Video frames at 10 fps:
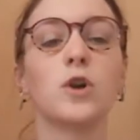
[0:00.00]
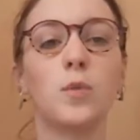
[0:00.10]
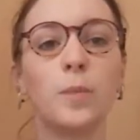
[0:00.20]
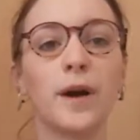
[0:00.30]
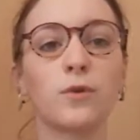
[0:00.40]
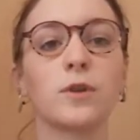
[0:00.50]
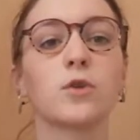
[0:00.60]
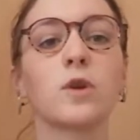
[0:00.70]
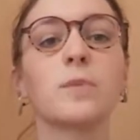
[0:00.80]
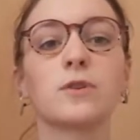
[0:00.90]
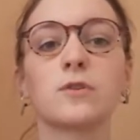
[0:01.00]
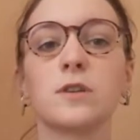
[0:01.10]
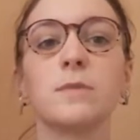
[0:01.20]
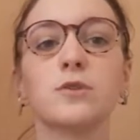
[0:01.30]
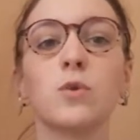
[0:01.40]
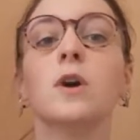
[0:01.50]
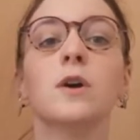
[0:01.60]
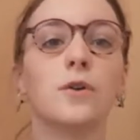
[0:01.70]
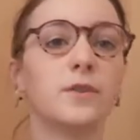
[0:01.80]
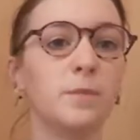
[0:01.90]
Elle ne peut pas être détruite parce que c'est une maison
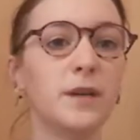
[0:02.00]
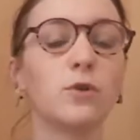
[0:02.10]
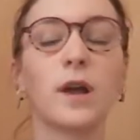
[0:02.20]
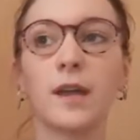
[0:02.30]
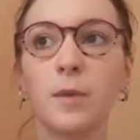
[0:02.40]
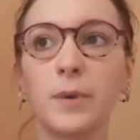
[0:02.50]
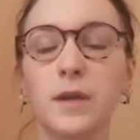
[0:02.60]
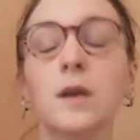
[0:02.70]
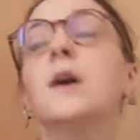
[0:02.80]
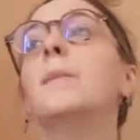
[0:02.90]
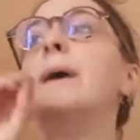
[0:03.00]
typique de l'arrière-pays,